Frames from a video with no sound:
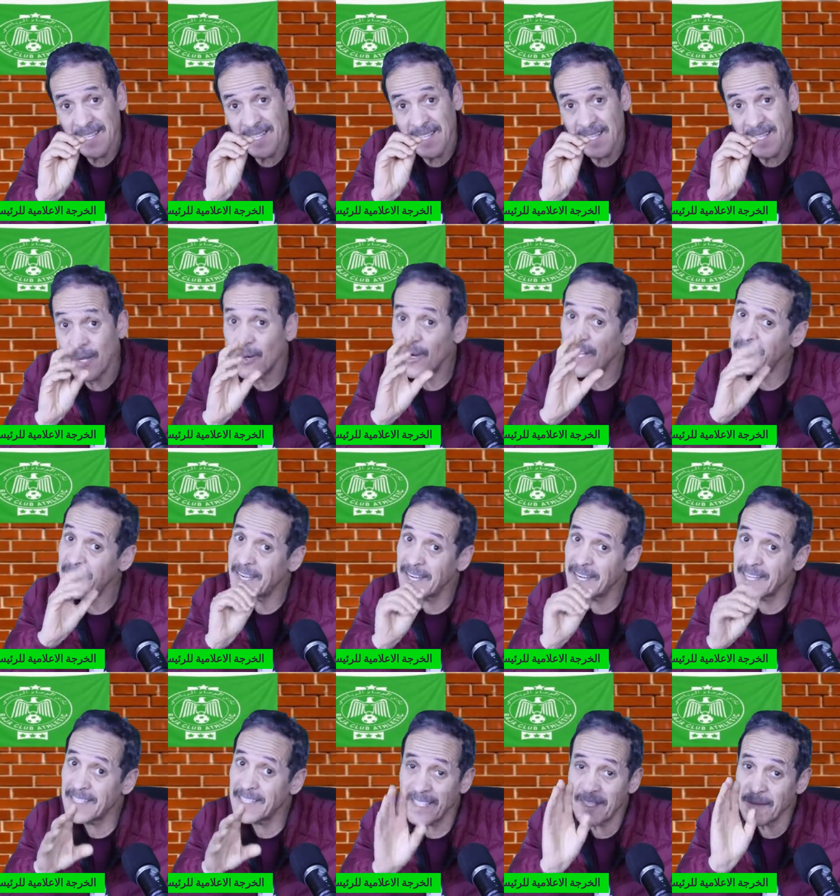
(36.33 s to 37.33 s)
لو انك
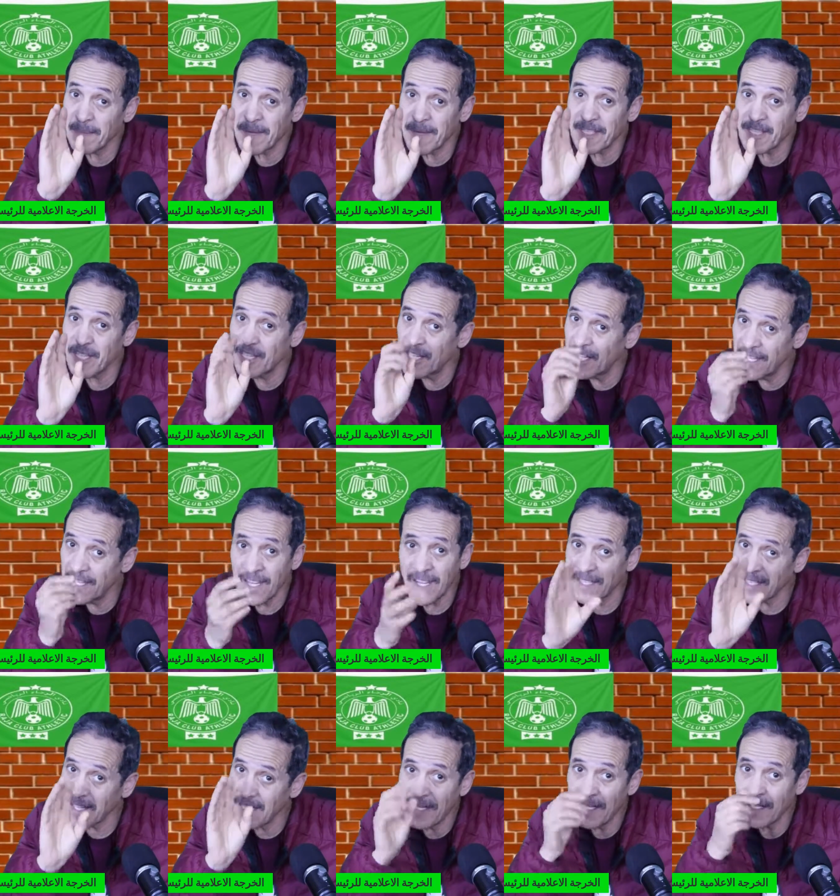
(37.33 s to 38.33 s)
انت انا بلاصه الشاني
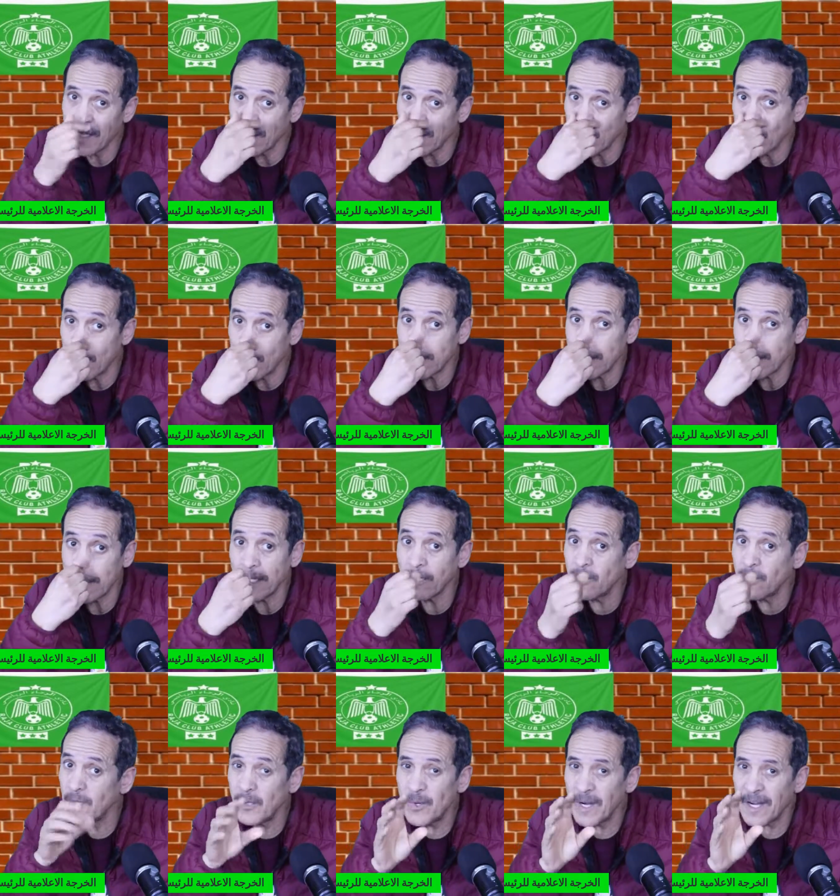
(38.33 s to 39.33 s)
غنطيح عليه السؤال الثاني نقول
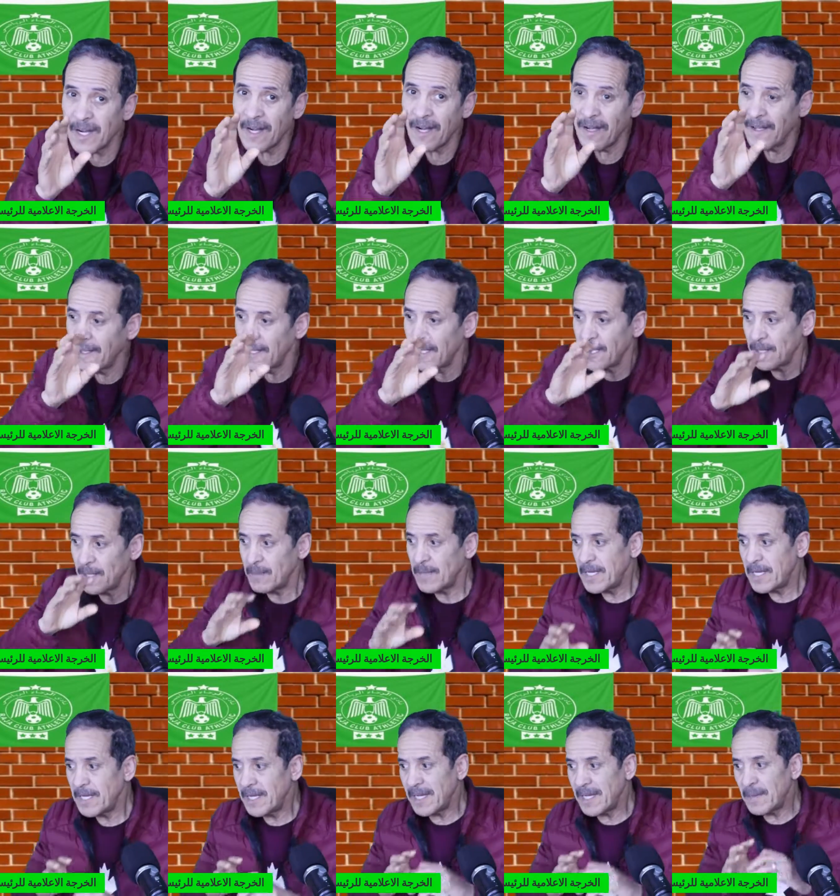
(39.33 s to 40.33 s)
له واخا
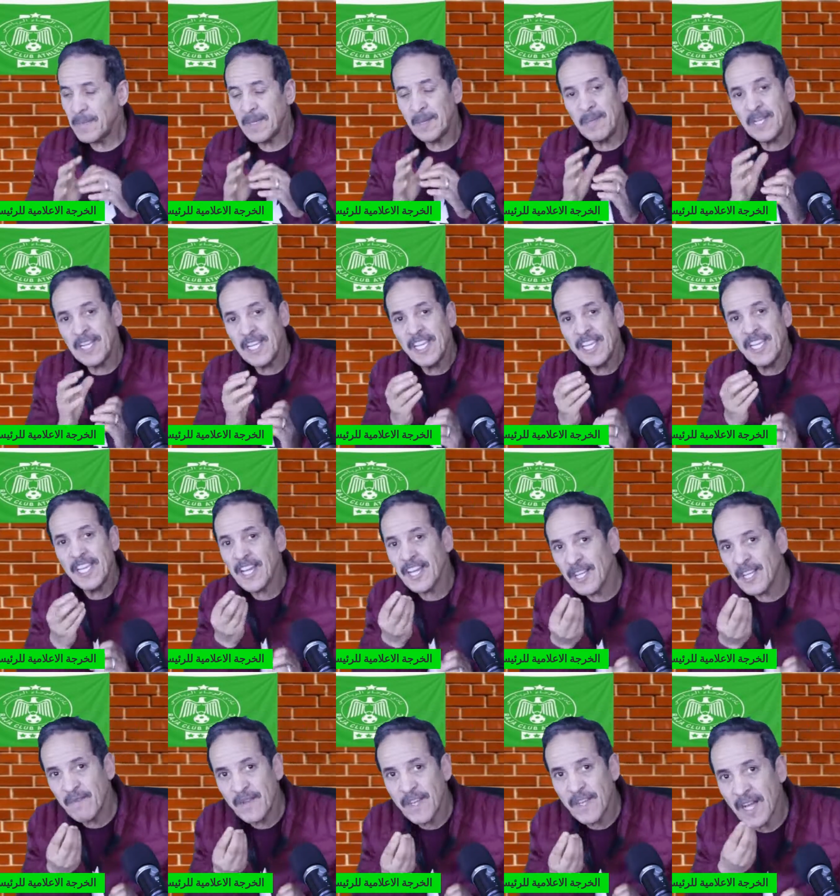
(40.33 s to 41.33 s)
ملي ملي هي غير
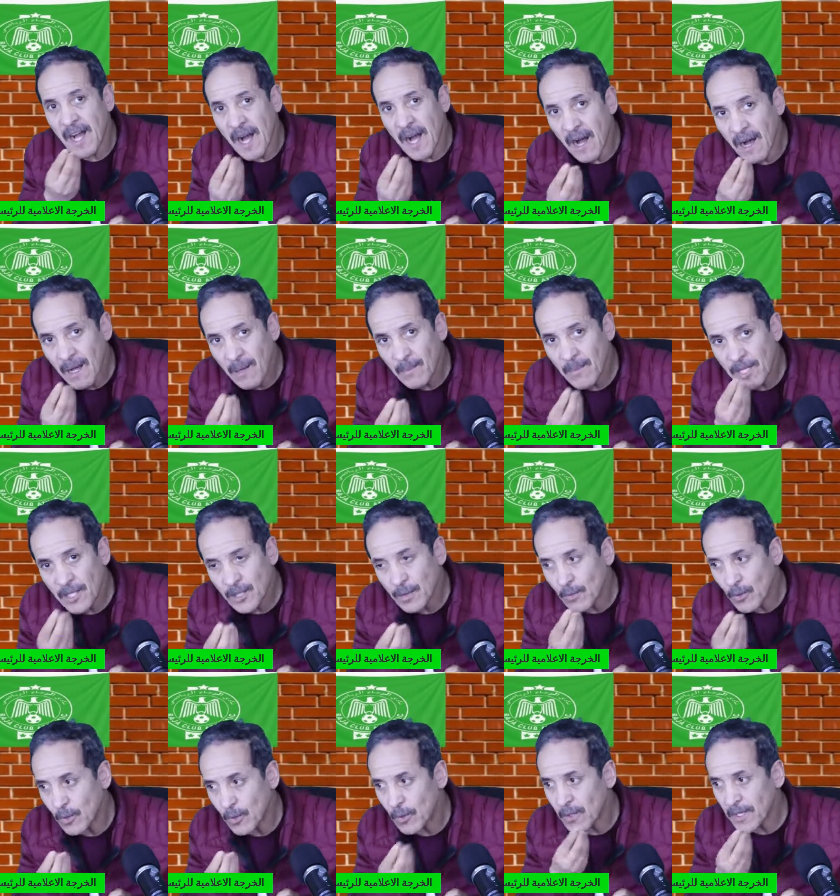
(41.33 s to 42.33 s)
فئه من
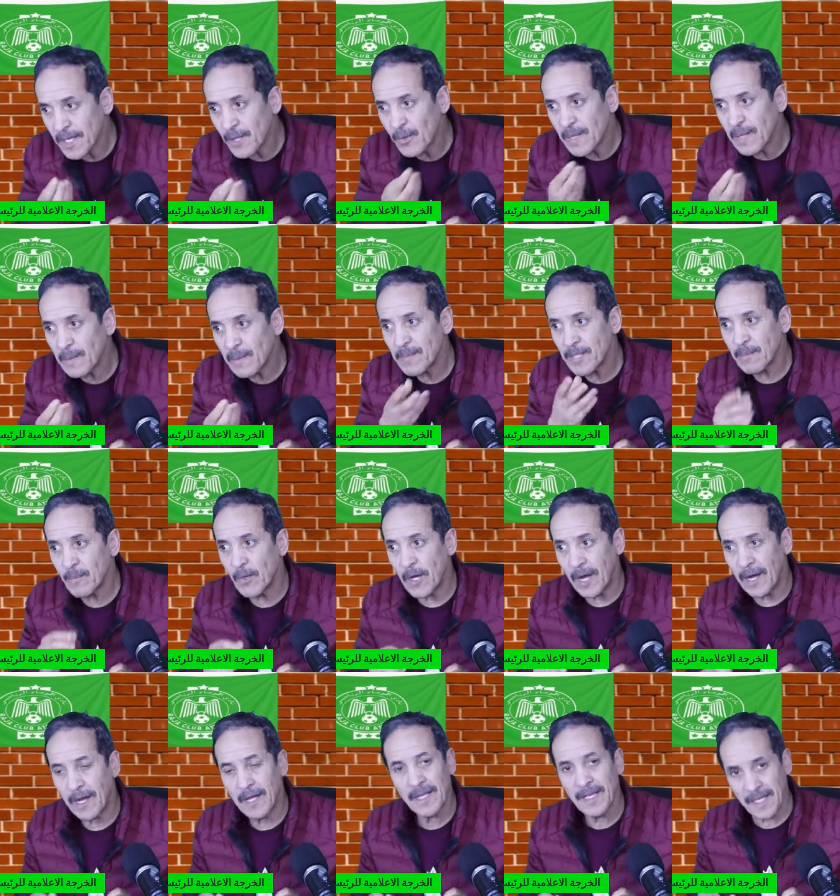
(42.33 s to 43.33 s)
الجمهور غير واحد
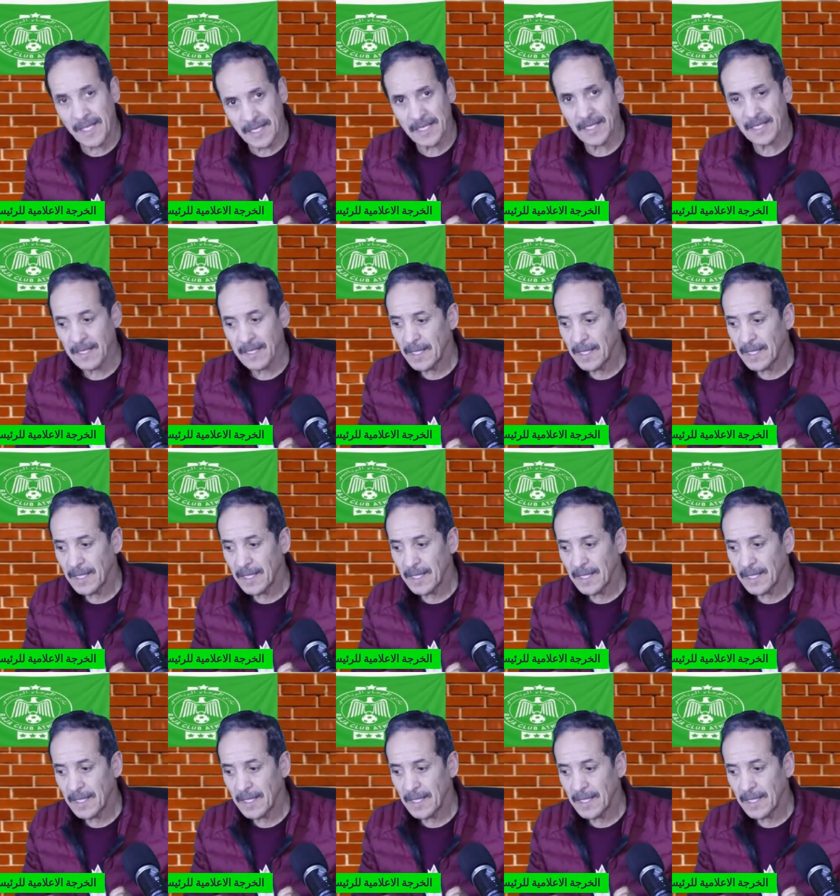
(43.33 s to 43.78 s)
المجموعه ياك